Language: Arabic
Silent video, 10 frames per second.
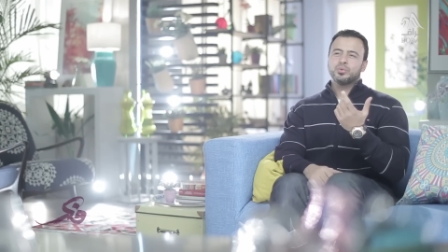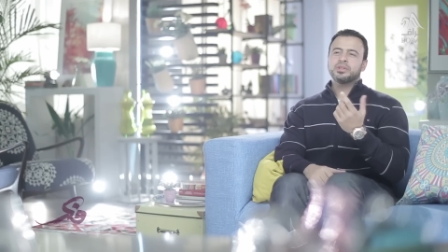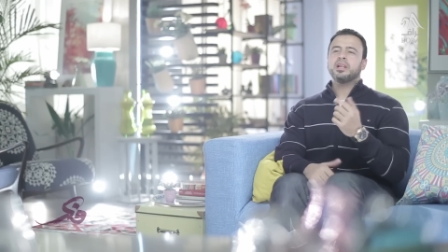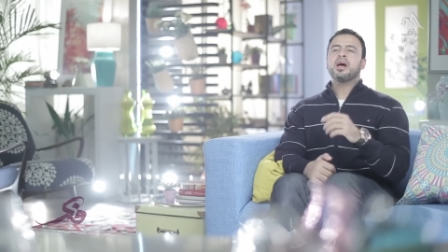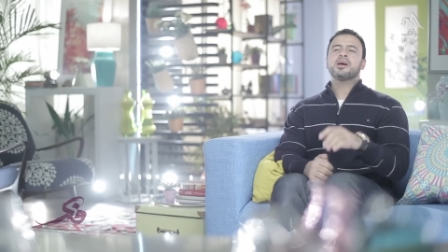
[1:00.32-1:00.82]

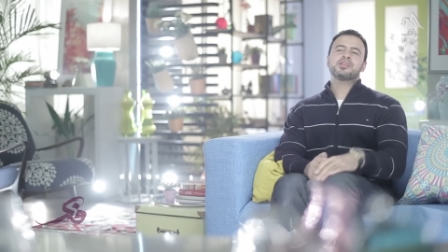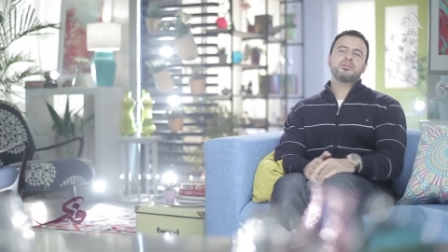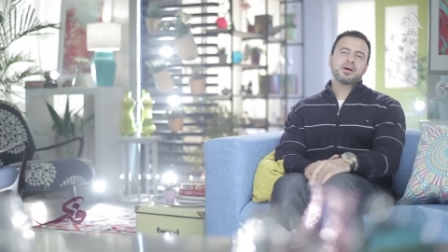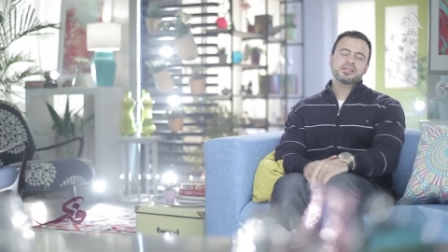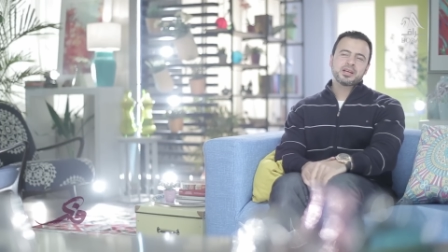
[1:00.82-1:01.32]
وده اللي
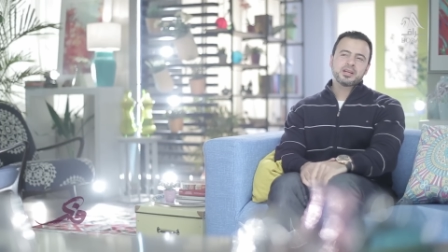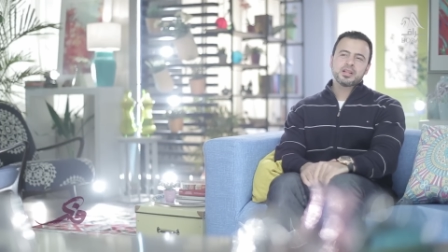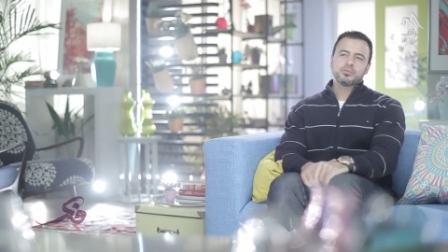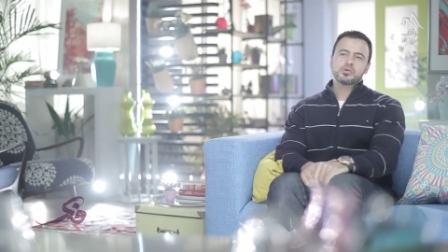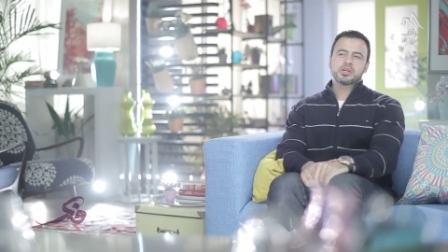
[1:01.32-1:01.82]
حصل مع
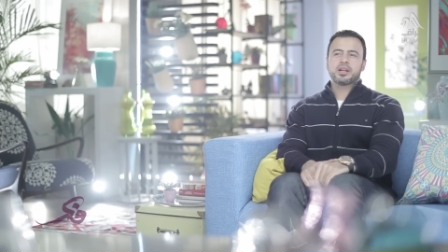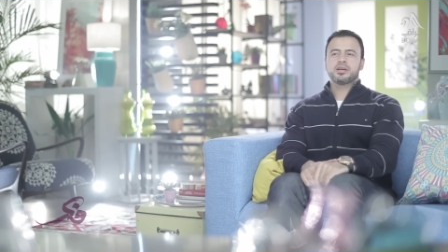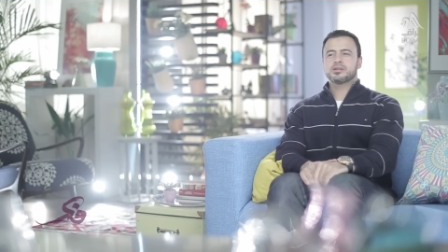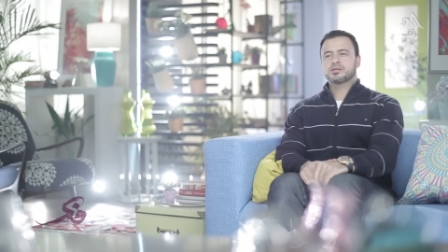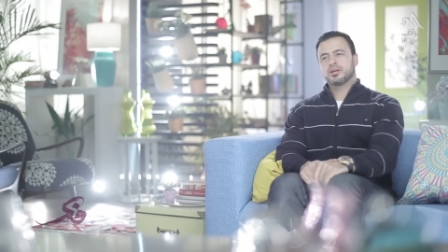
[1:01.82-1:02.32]
سيدنا موسى
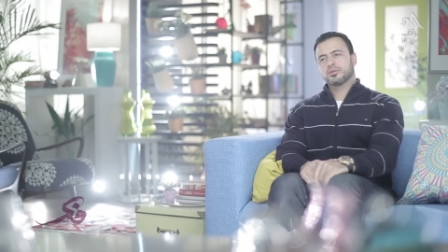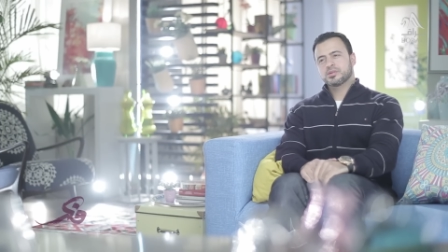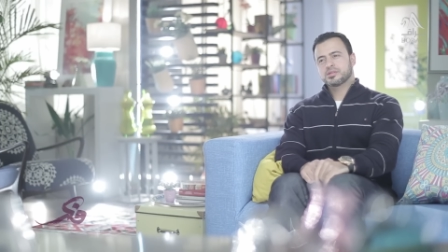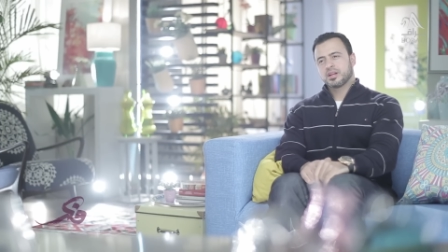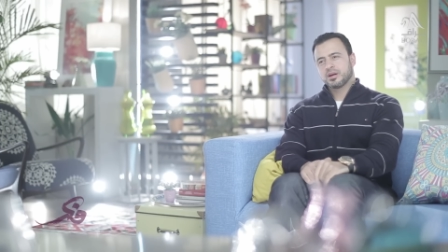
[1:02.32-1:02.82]
عليه الصلاة
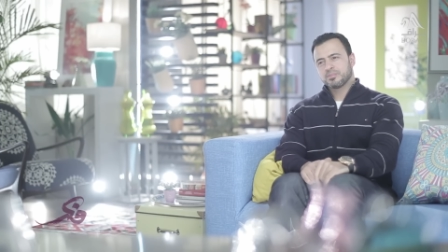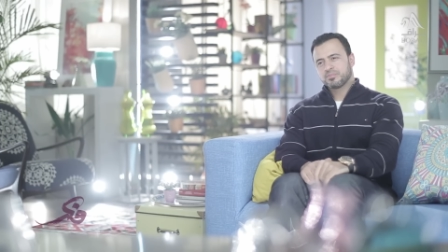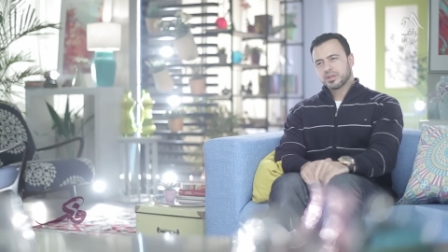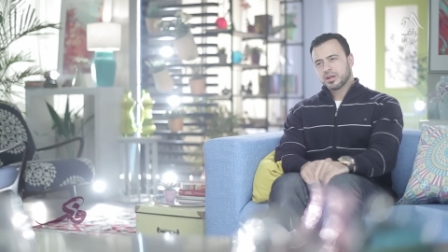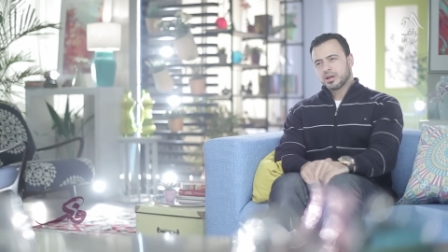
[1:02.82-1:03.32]
والسلام
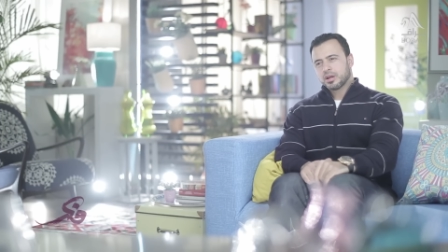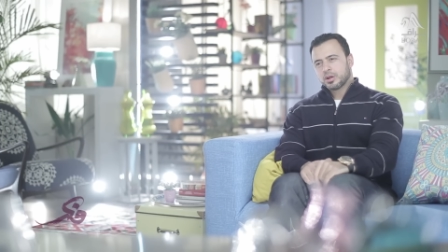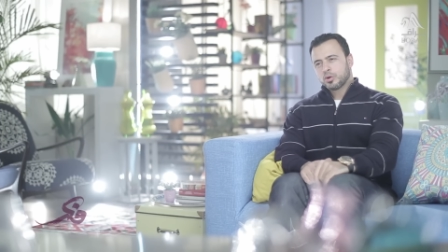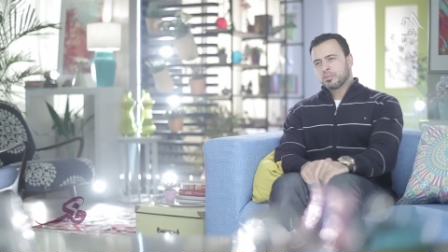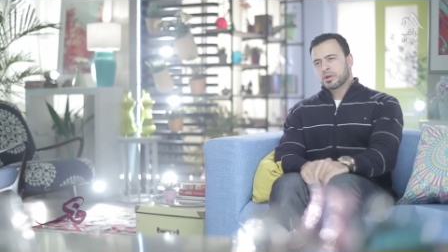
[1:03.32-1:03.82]

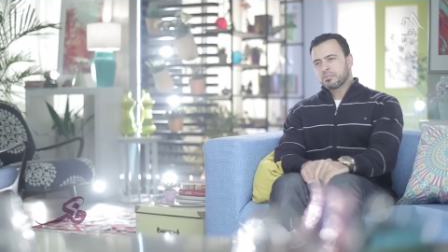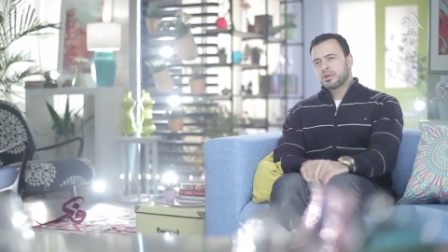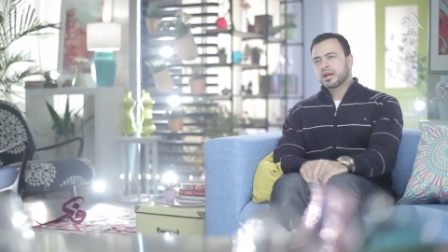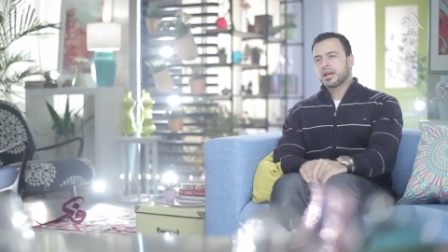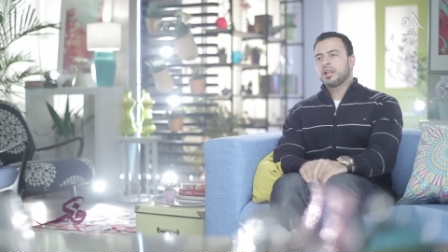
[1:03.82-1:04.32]
يوم
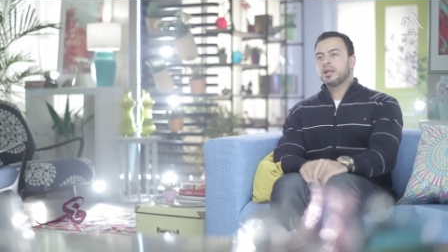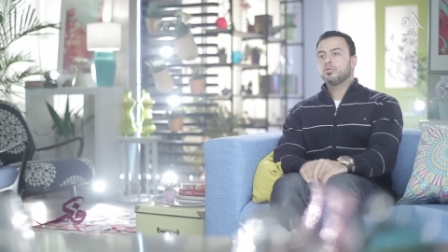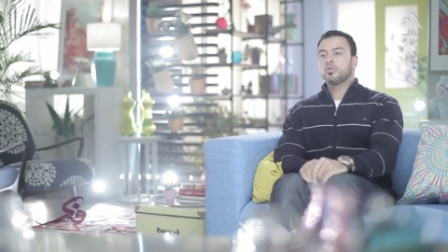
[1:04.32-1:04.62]
ربنا كلمه